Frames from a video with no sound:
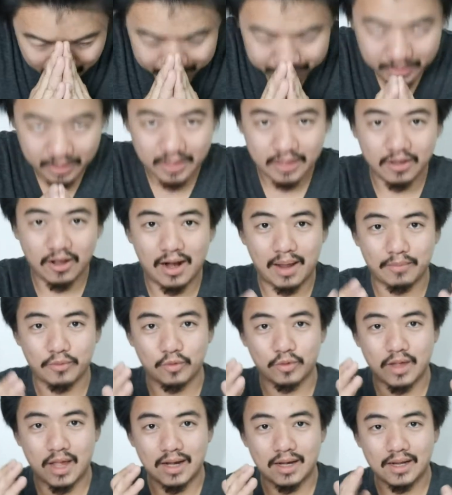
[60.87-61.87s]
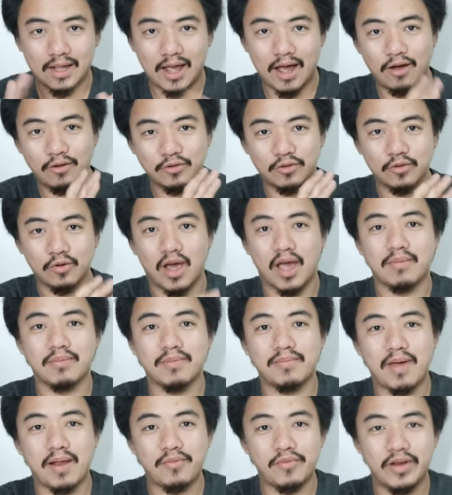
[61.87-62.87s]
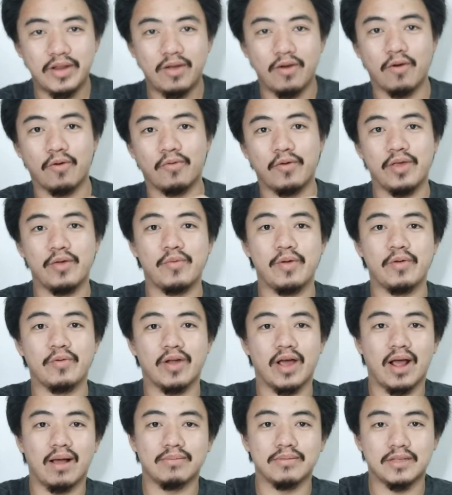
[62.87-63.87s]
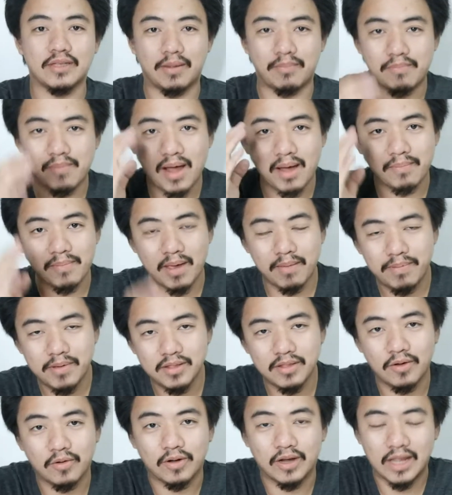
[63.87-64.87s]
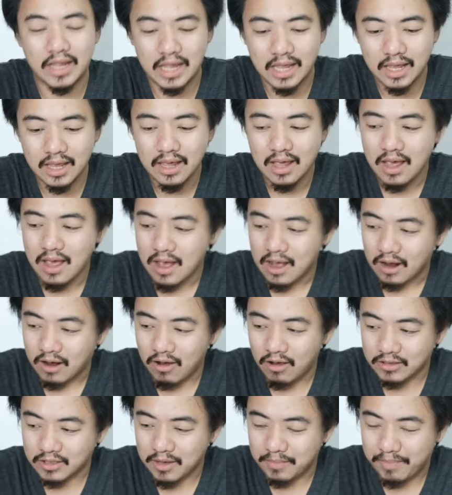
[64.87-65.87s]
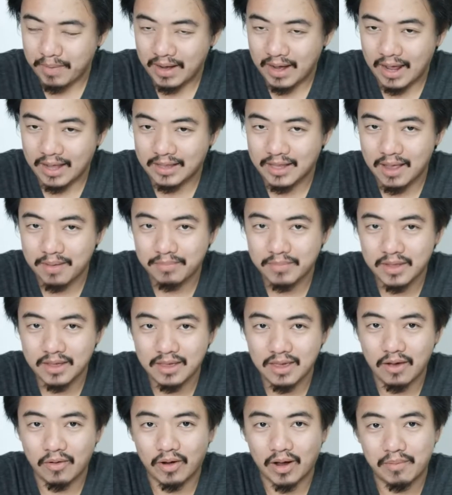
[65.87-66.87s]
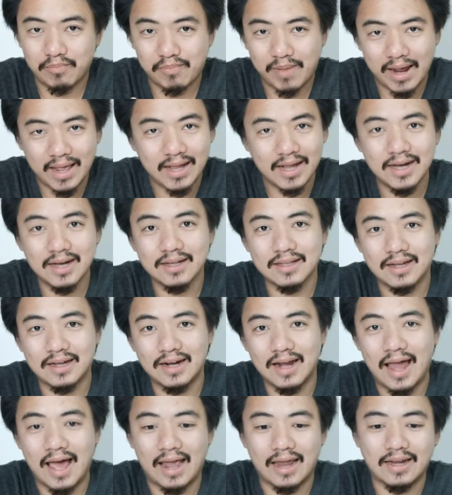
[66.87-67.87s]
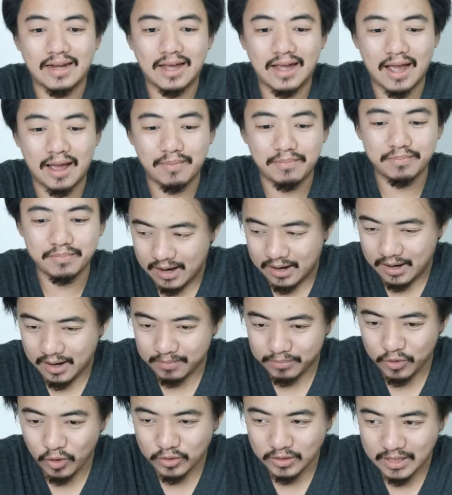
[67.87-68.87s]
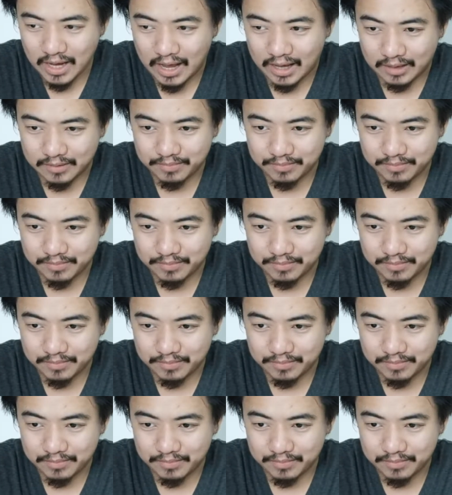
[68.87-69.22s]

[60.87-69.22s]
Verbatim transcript: บ ยินดีต้อนรับทุกท่านเข้าสู่ a m b a d Video Review นะครับ สำหรับเอพิโซดนี้ก็จะเป็นไอเทมที่เกี่ยวกับไบเกอร์ทั้งหลายนะครับ เริ่มต้นจาก